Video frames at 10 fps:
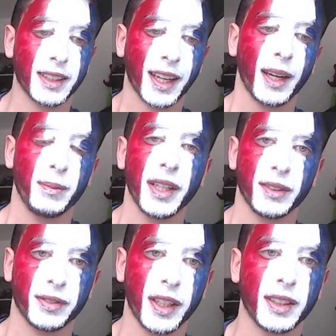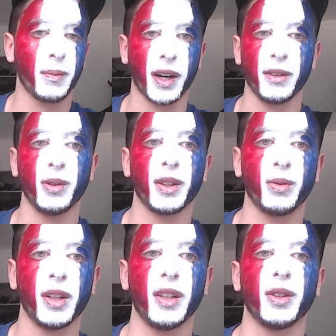très bien faite. Bravo à
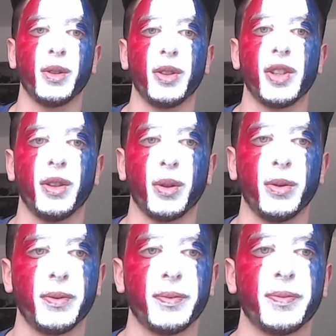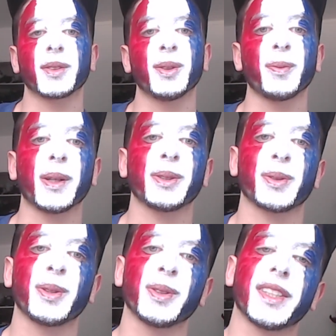toi, euh, Gauthier Dro. On passe
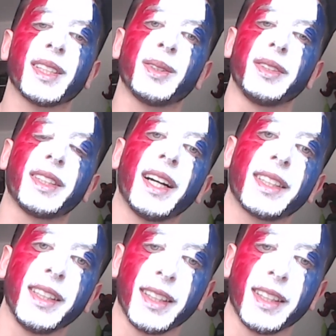ensuite au dessin de Tag